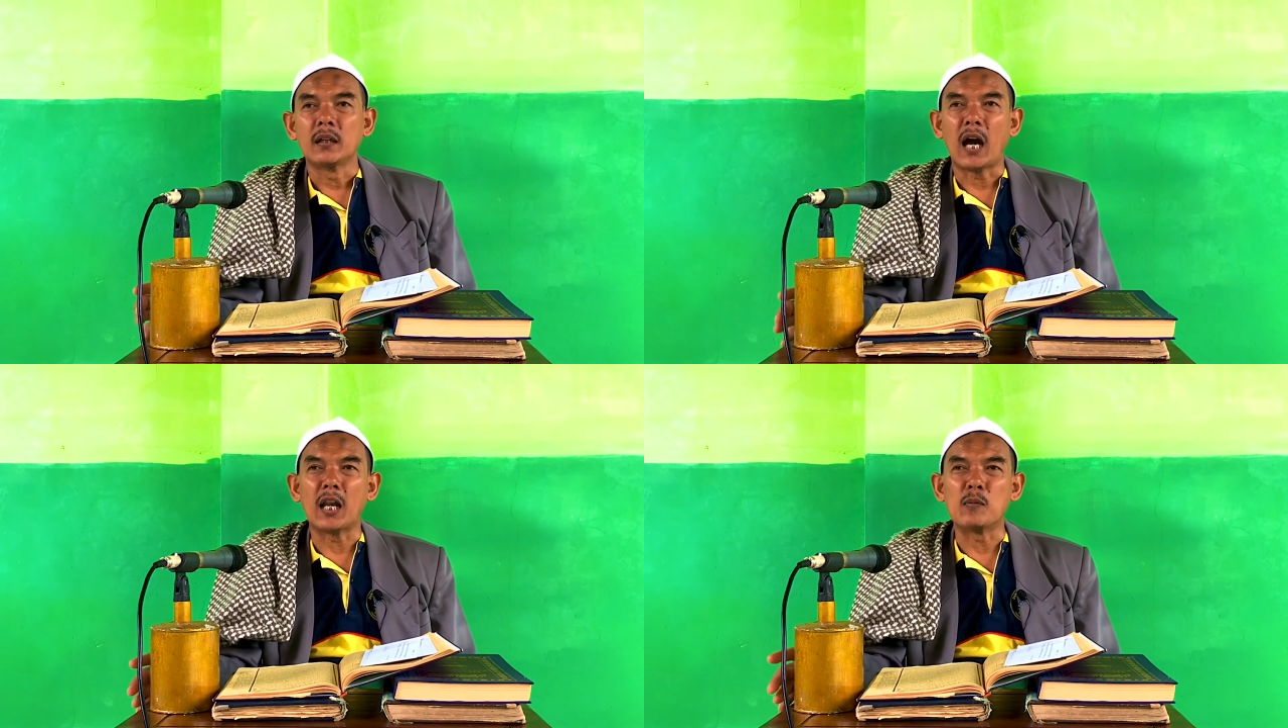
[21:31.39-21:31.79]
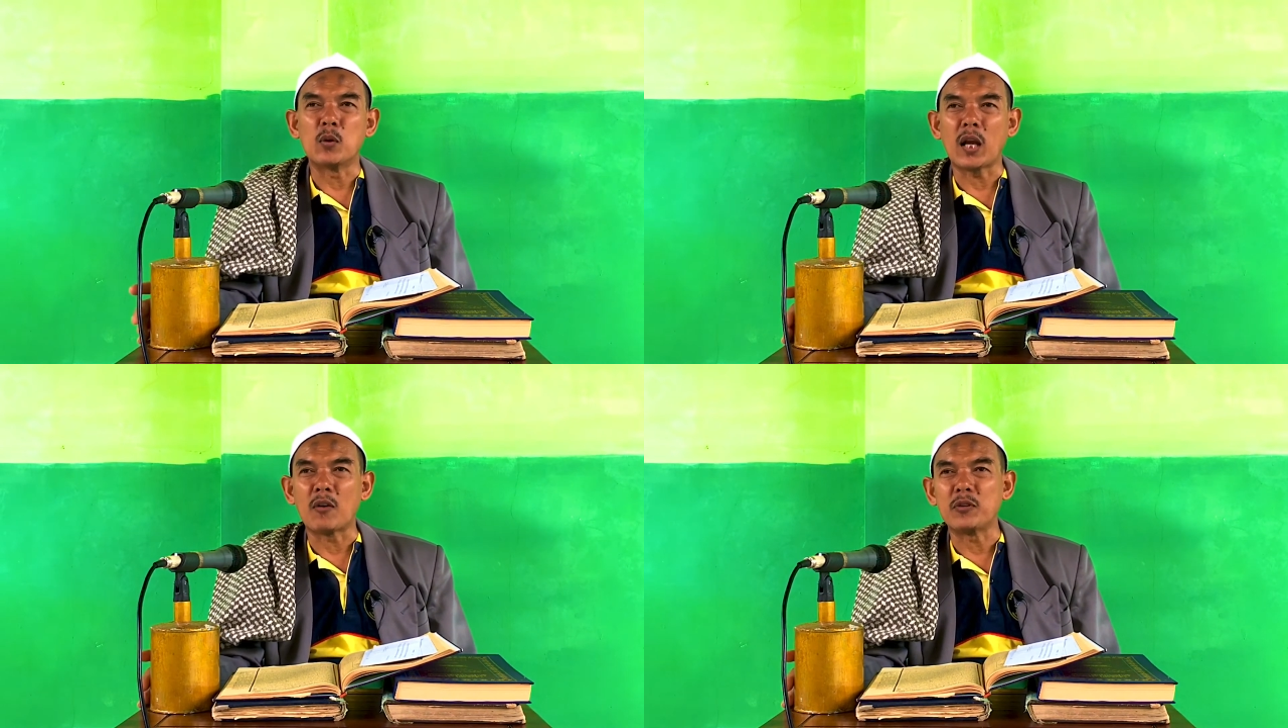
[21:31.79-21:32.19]
kal
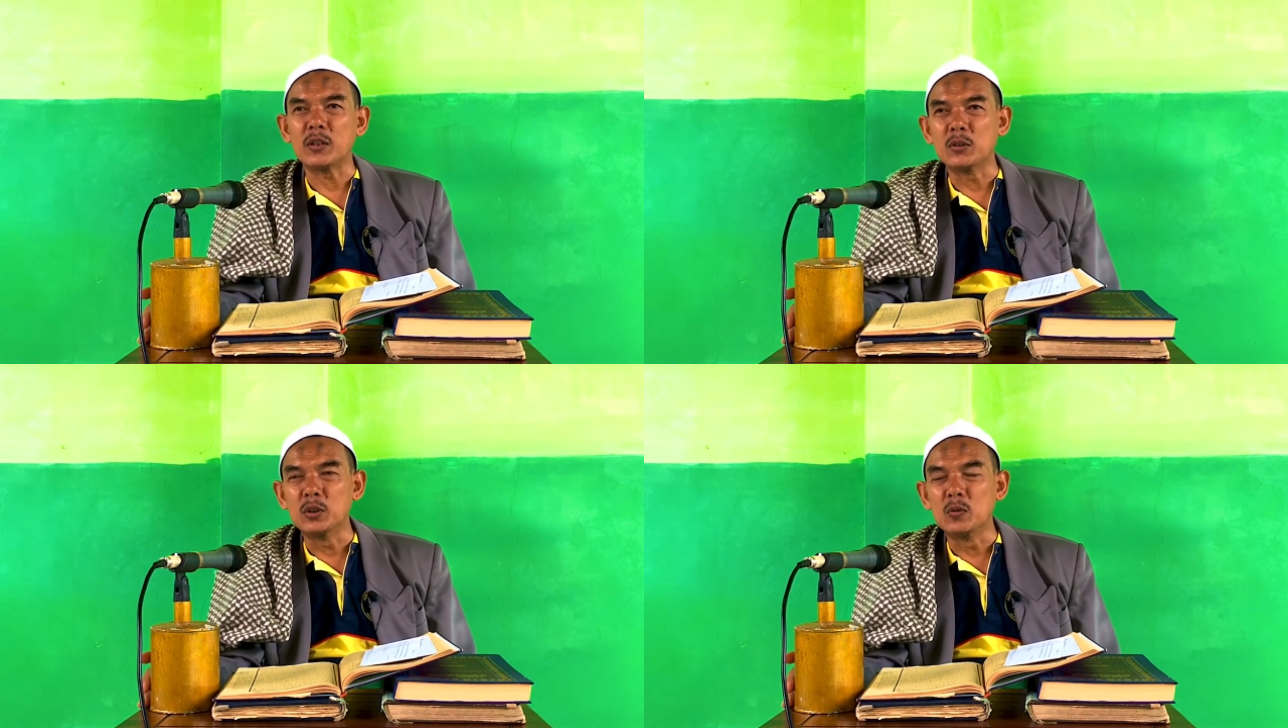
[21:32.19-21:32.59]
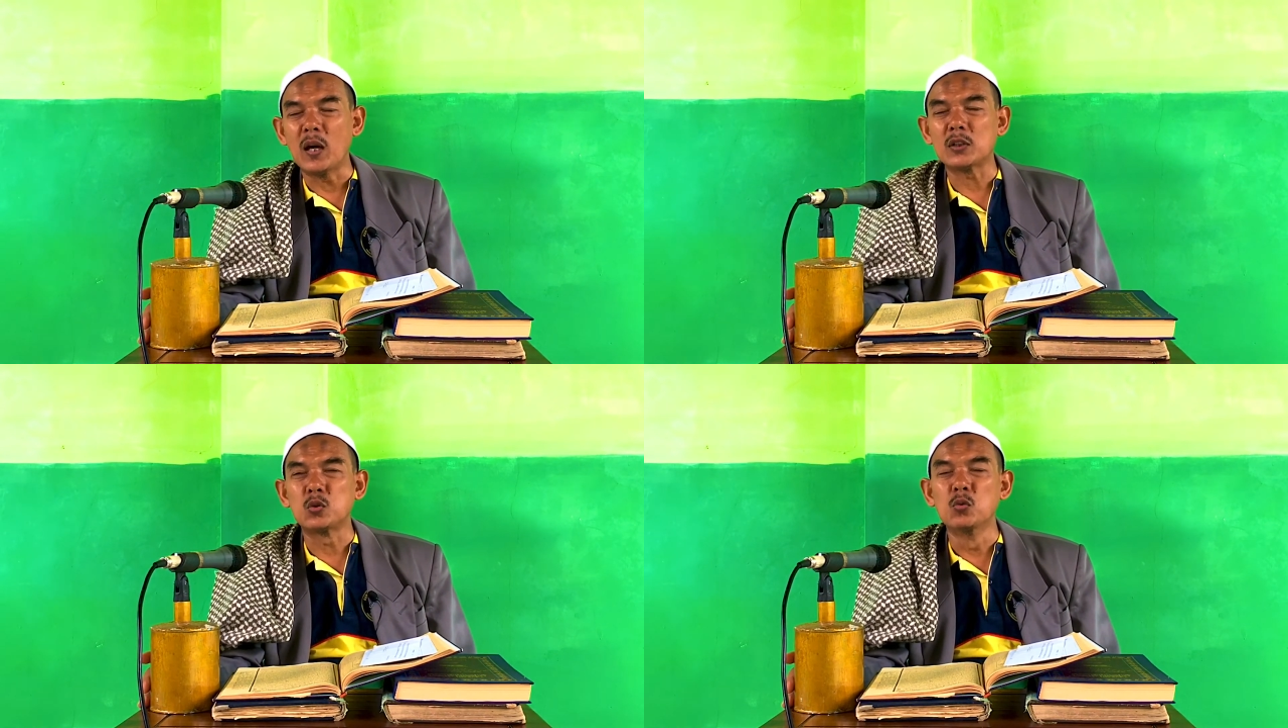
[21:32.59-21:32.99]
munafikun
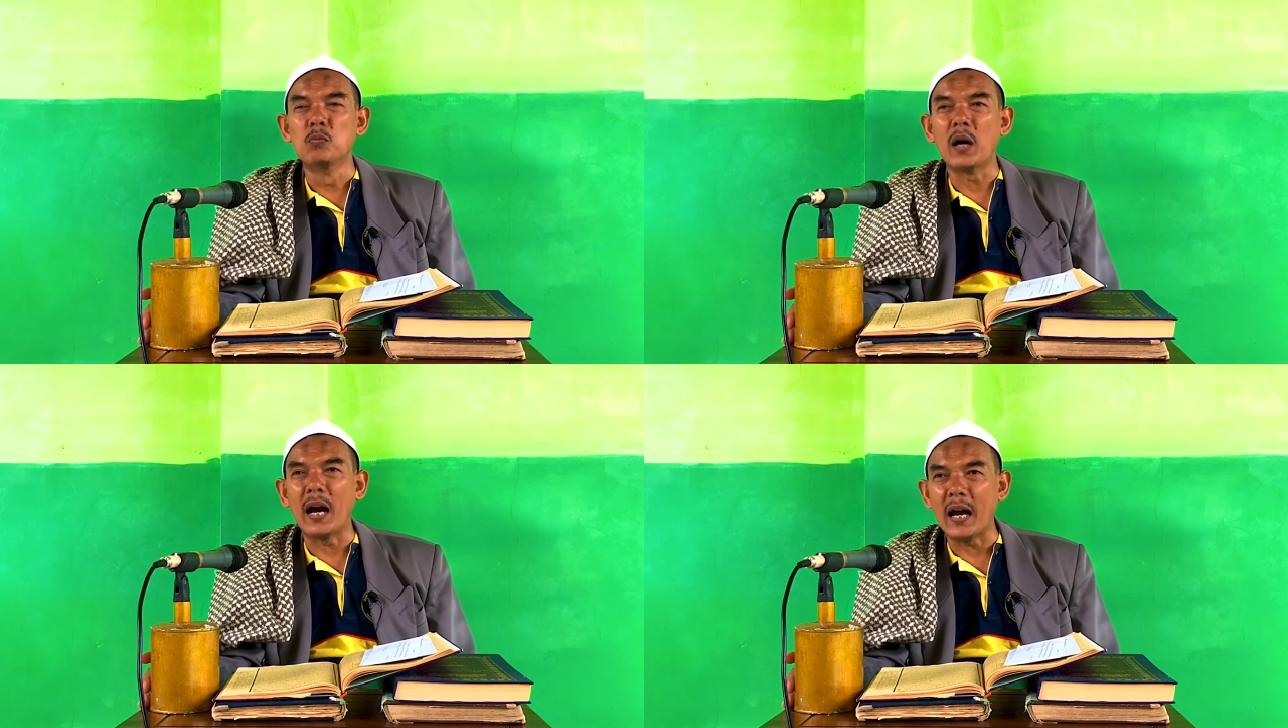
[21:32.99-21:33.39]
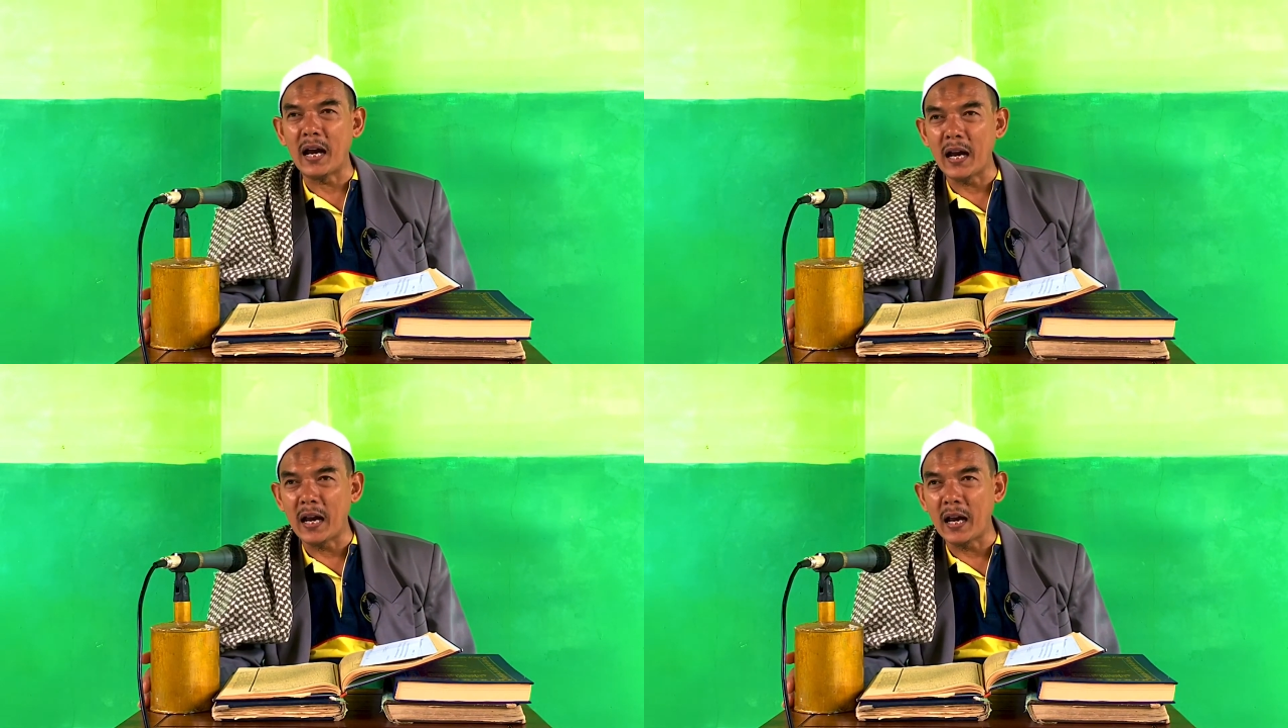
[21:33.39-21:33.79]
wa
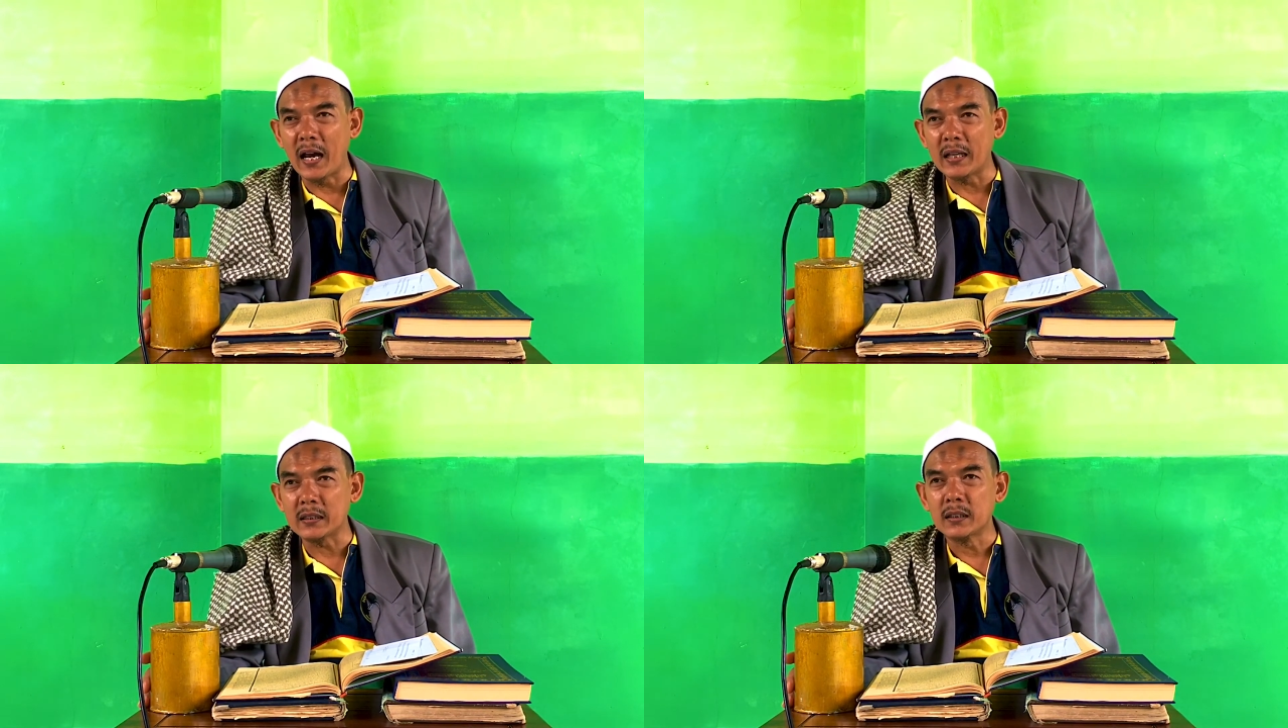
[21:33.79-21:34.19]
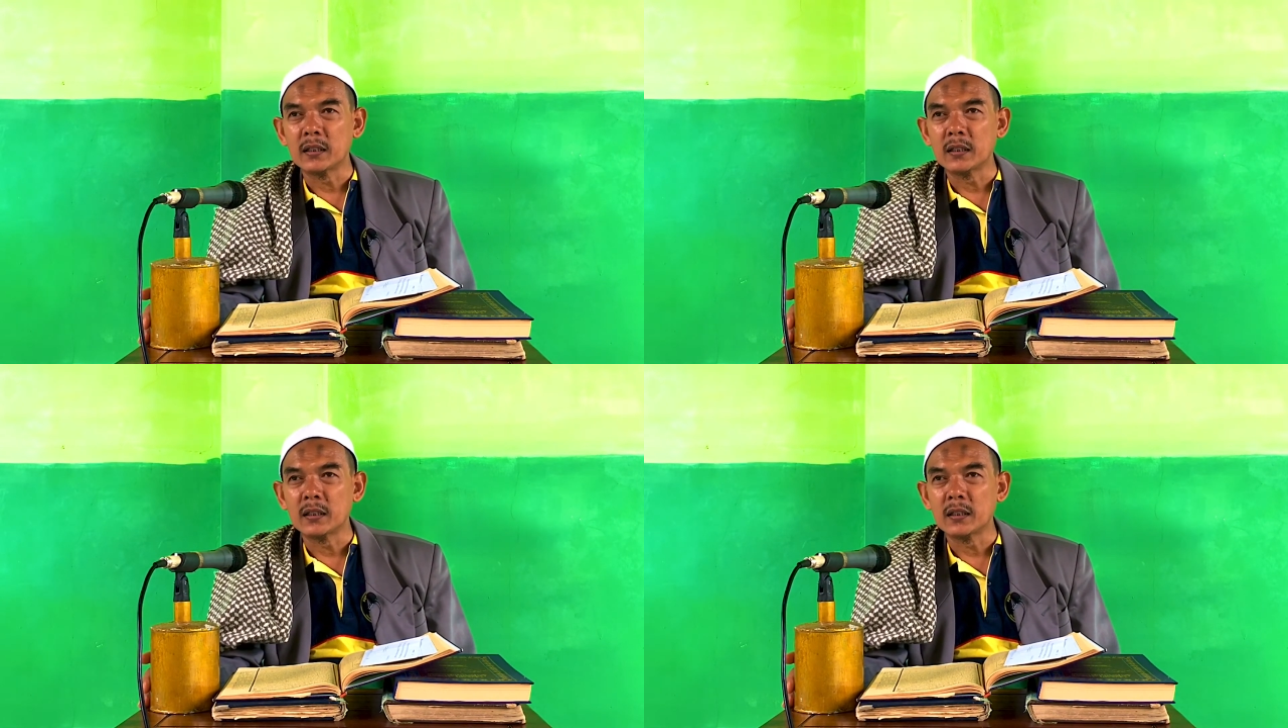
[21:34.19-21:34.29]
jumat